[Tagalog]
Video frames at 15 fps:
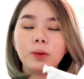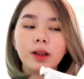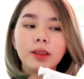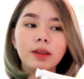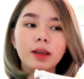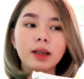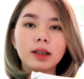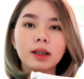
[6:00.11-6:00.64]

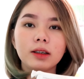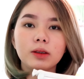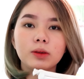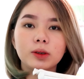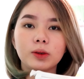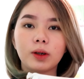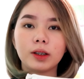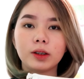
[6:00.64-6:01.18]
One thing na
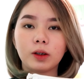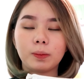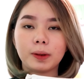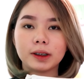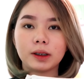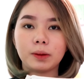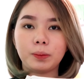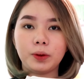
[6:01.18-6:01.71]
nagustuhan ko
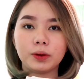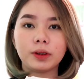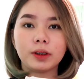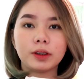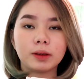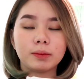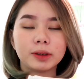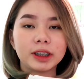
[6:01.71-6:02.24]
pa sa
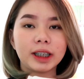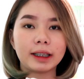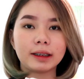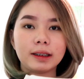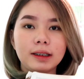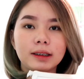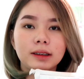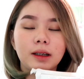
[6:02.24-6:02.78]
Beauty Derm set
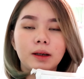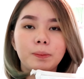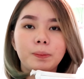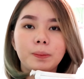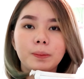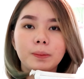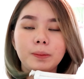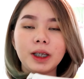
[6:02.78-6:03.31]
is na
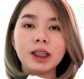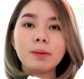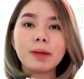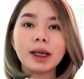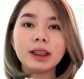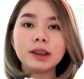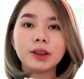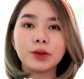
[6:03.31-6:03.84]

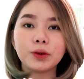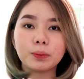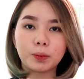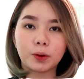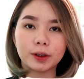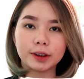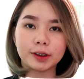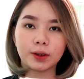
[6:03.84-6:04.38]
minimize niya yung
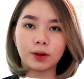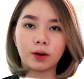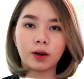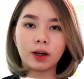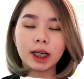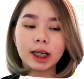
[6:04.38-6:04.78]
pores ko